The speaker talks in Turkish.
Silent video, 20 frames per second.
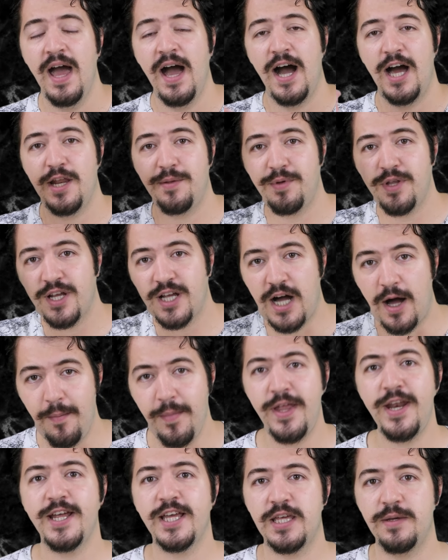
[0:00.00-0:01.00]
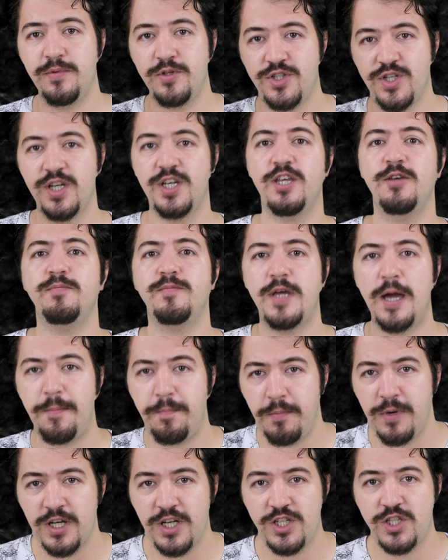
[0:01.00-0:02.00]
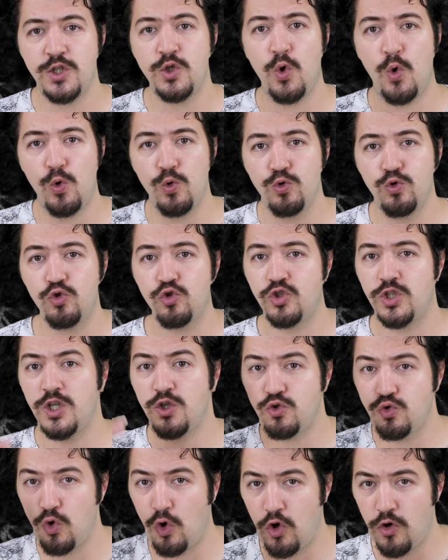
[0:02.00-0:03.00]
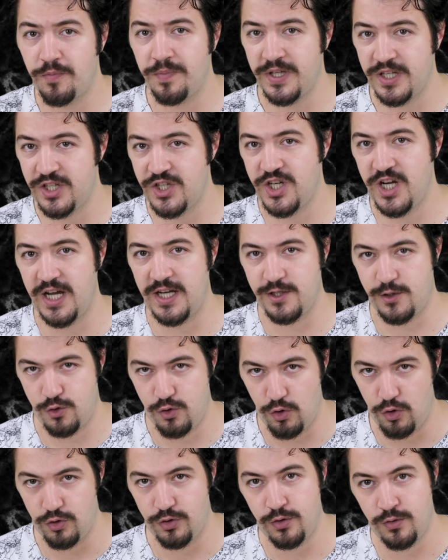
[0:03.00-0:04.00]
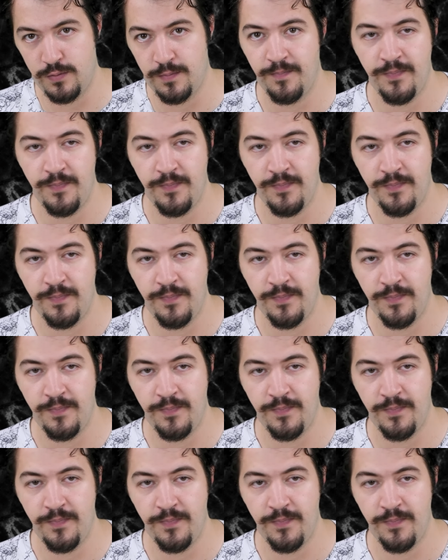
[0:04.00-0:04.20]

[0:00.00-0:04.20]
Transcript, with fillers: Hani bir kamera gibi çekim yapmak için oldukça zor bir cihazdı o.